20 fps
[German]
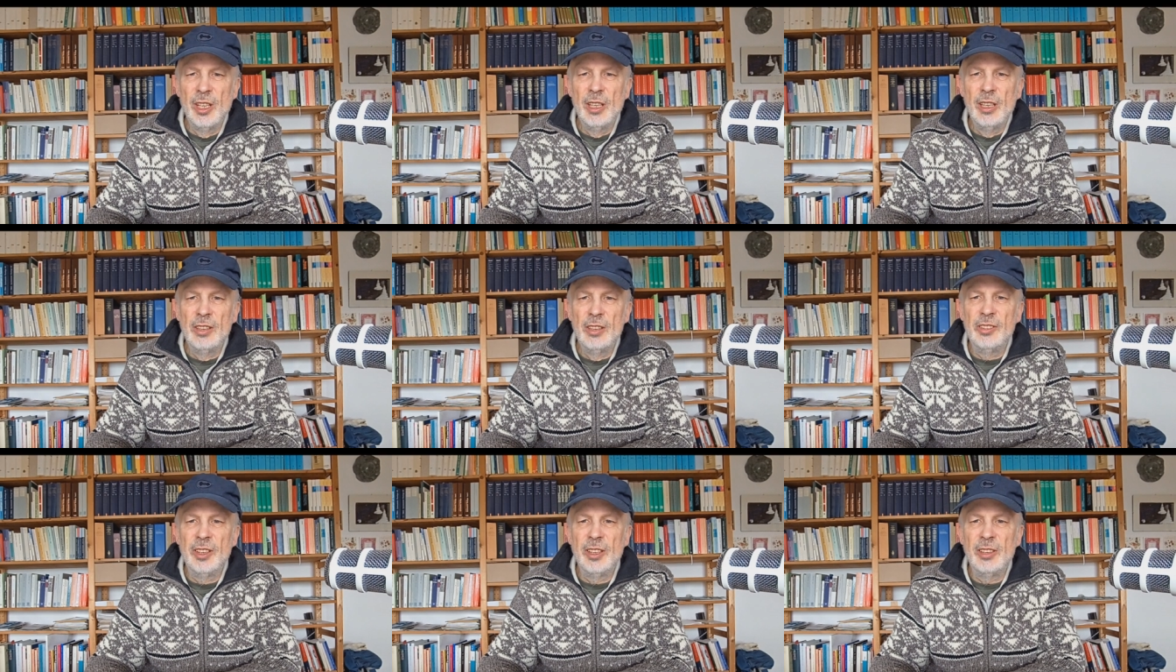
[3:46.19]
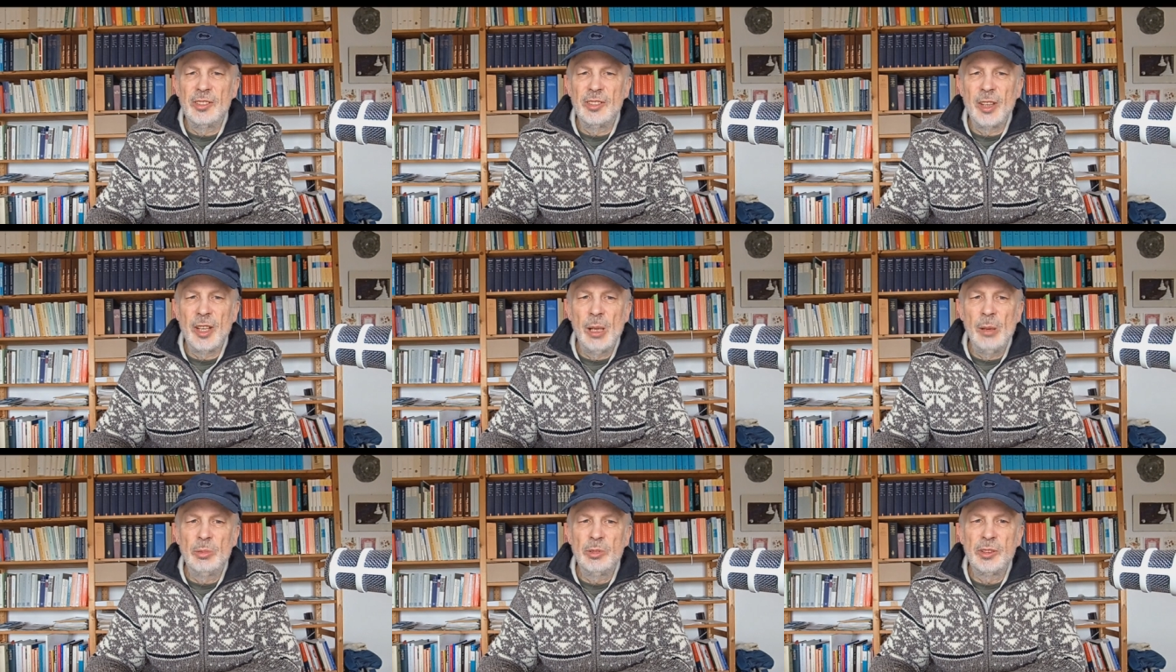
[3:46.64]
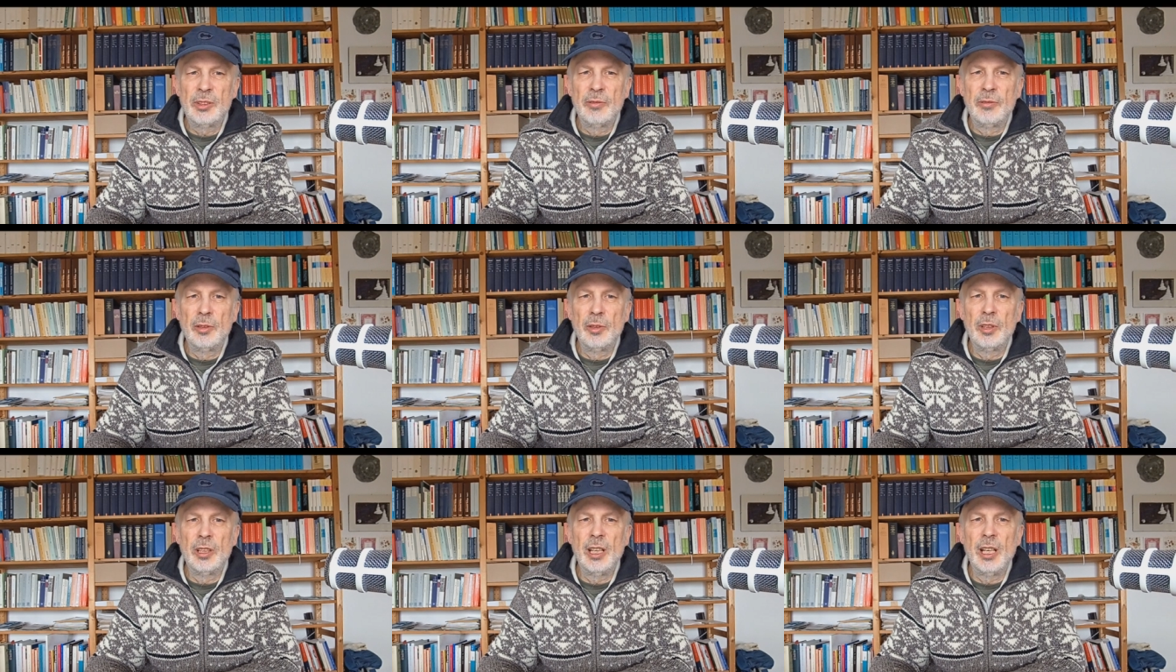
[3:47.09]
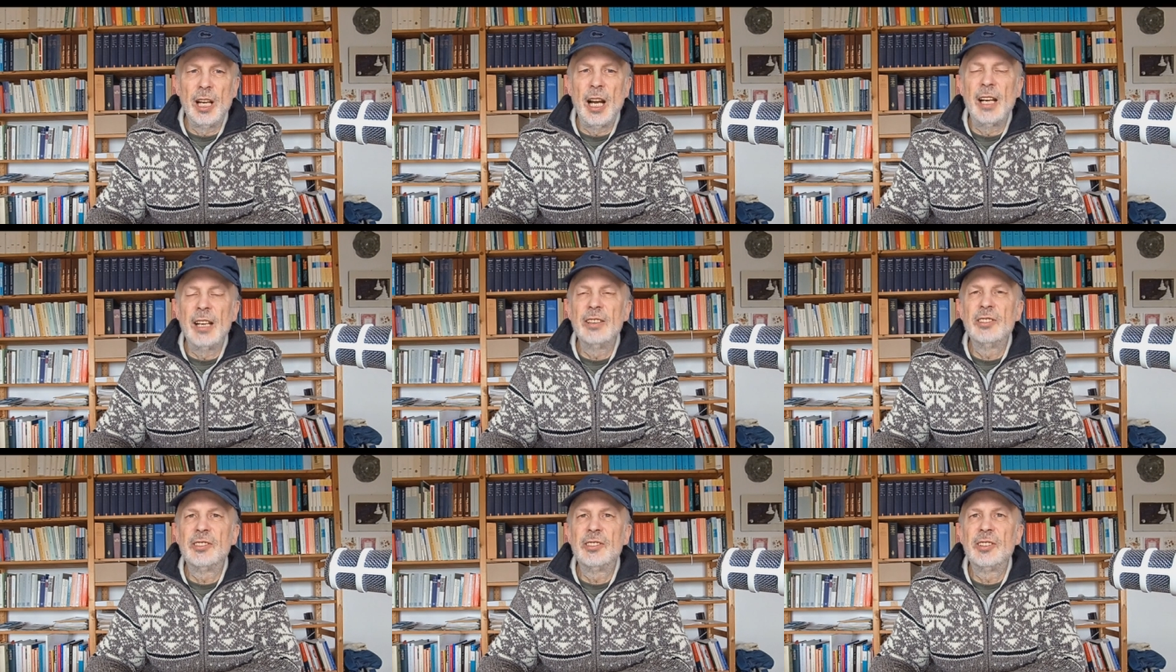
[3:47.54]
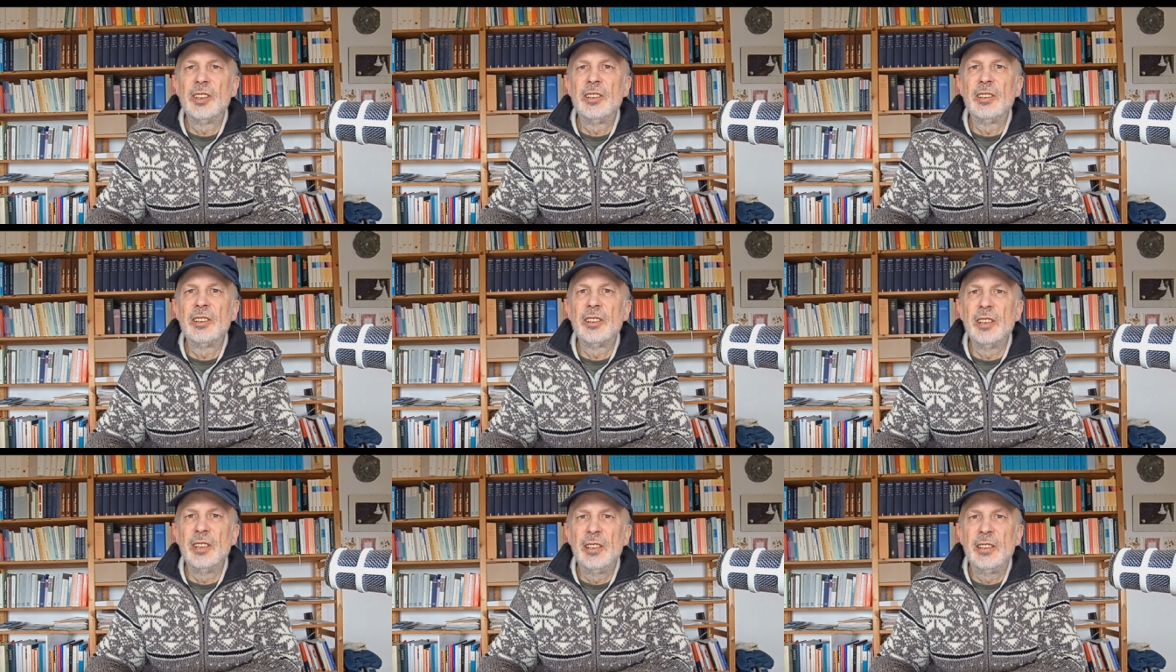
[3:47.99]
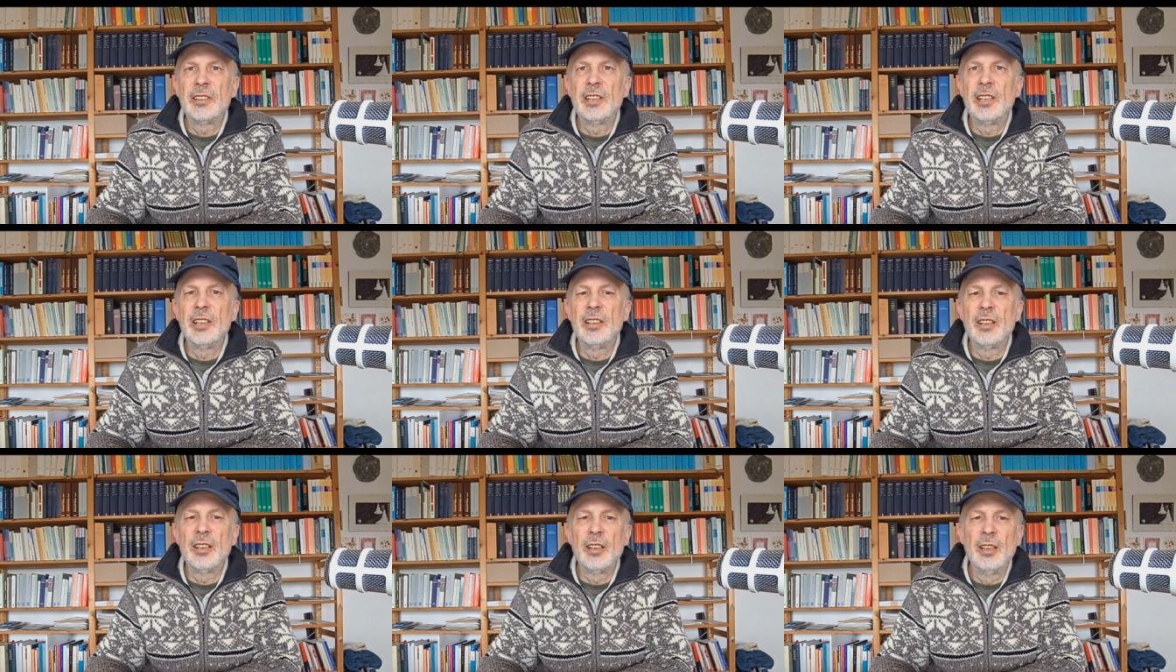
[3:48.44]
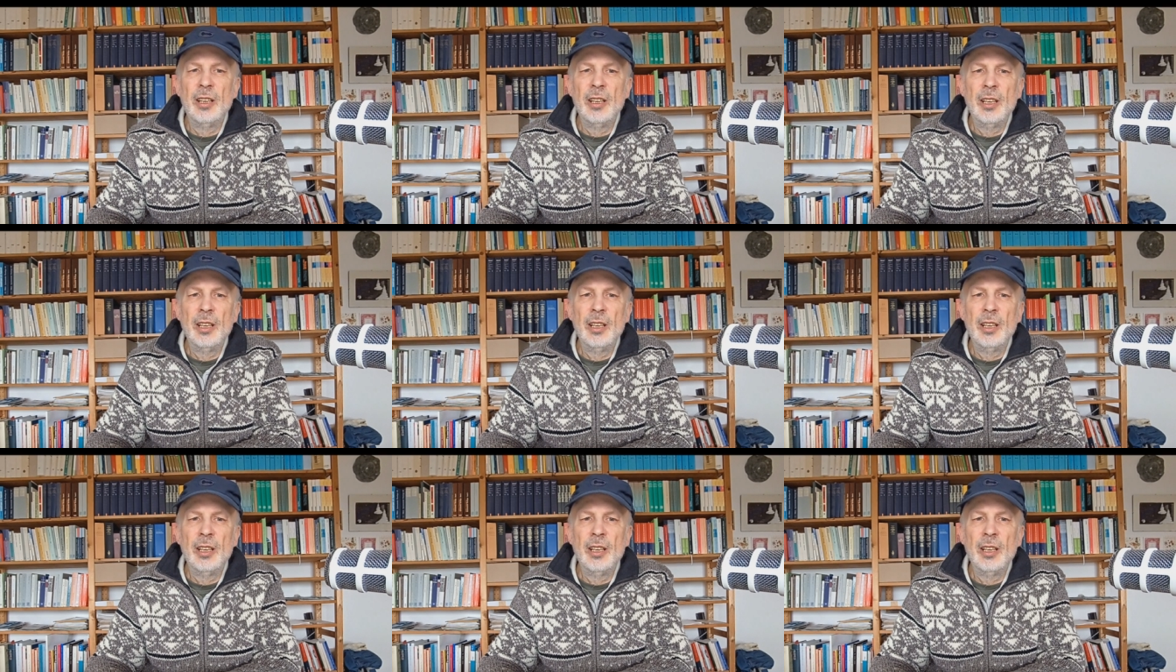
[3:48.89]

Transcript: sich selbst für die einzig richtige,